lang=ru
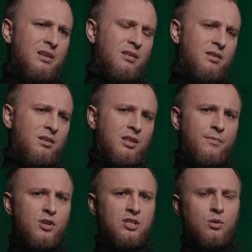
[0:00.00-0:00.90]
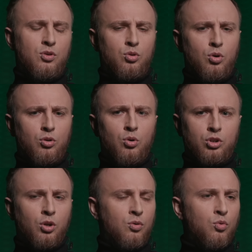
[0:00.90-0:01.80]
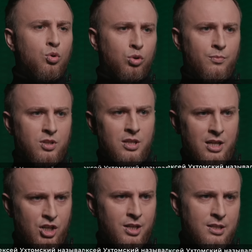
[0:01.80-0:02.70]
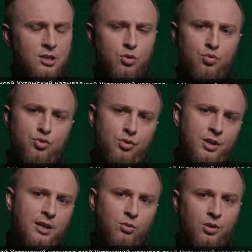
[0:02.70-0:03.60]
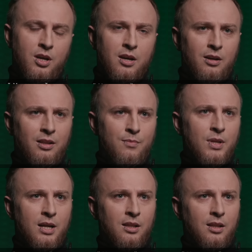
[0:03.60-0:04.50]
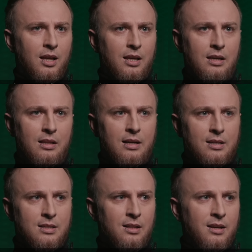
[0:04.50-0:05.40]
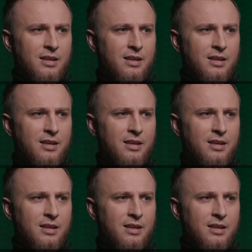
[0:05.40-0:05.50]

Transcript: Э, там есть Какой такой доктор сервис? Ухтумский, наш российский ученый, который доминанты такие доказал.